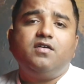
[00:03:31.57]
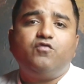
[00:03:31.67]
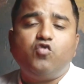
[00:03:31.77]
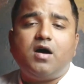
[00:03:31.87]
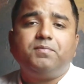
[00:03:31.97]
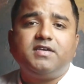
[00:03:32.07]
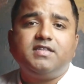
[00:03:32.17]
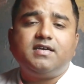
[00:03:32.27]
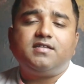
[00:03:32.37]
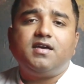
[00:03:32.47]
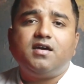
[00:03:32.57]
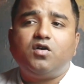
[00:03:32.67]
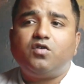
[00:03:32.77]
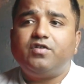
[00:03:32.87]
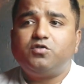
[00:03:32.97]
वो आपके देखते हैं
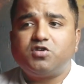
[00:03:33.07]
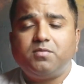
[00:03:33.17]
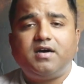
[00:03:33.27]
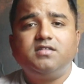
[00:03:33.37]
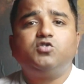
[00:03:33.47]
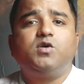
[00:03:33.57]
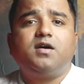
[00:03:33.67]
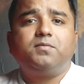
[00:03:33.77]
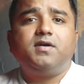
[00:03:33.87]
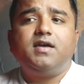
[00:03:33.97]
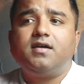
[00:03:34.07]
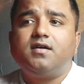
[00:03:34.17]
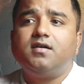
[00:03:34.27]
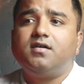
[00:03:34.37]
और फिर उसके बाद जो है आपका एक